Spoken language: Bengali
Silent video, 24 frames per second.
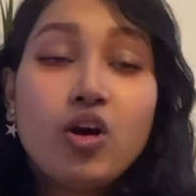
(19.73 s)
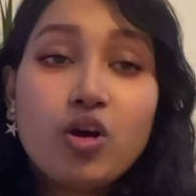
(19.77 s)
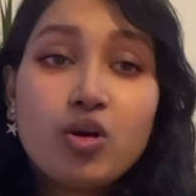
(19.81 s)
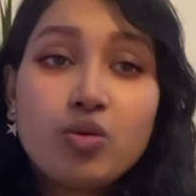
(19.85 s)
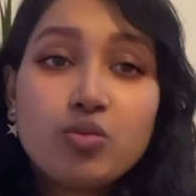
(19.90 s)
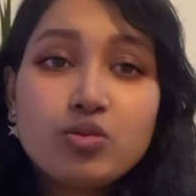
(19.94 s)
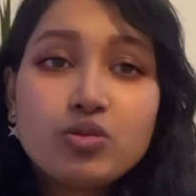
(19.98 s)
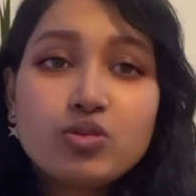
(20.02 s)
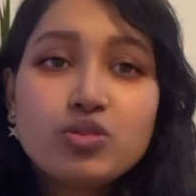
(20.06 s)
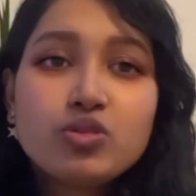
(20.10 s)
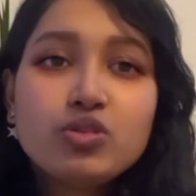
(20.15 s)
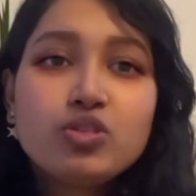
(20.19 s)

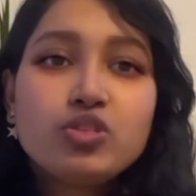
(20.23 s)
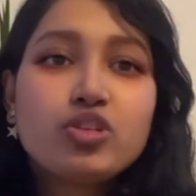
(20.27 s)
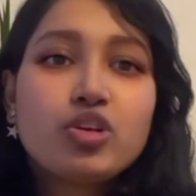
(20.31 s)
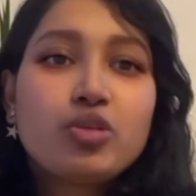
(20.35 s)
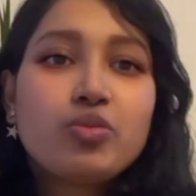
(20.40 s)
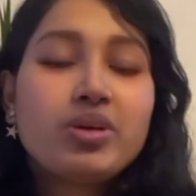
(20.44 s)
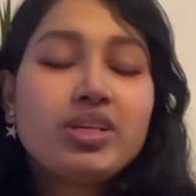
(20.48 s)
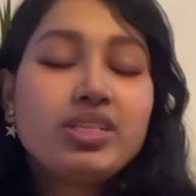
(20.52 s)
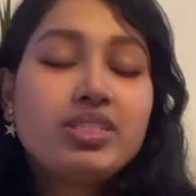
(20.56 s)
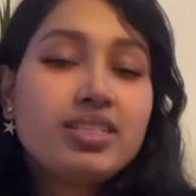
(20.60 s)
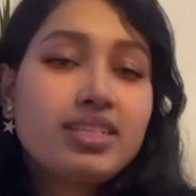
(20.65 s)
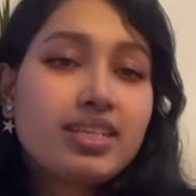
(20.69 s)
অবশ্যই
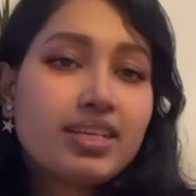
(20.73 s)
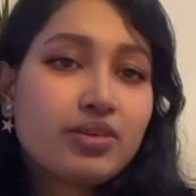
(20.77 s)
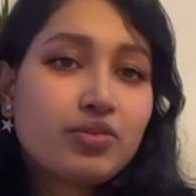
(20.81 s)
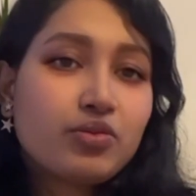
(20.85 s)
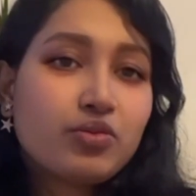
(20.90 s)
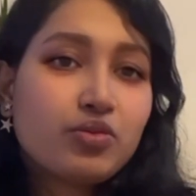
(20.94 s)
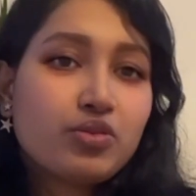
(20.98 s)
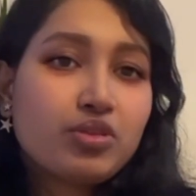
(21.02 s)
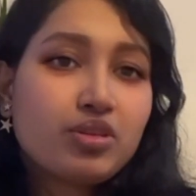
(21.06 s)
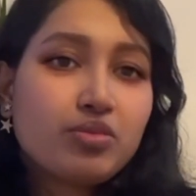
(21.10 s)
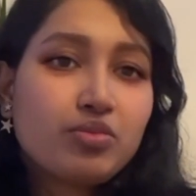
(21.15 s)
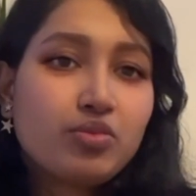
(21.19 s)
সবাই শেয়ার
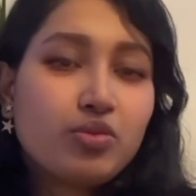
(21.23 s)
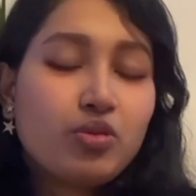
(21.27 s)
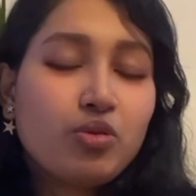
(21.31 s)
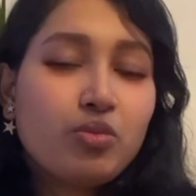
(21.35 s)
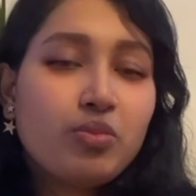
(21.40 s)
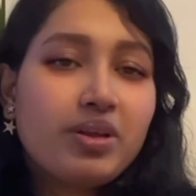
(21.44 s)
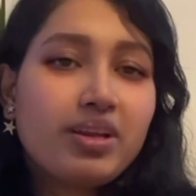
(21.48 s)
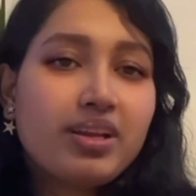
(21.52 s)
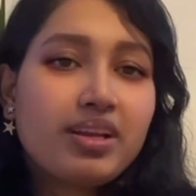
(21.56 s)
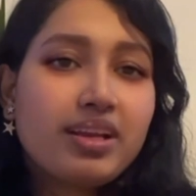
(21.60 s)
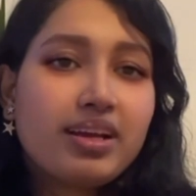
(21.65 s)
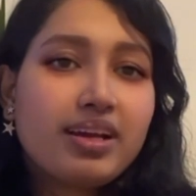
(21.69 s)
করতে
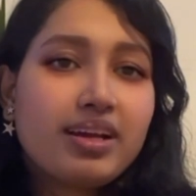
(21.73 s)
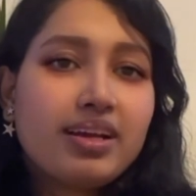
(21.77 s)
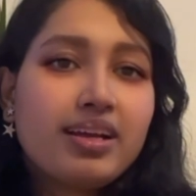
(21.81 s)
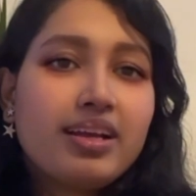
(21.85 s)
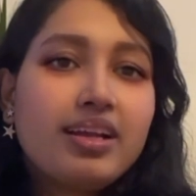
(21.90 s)
ভুলবেন না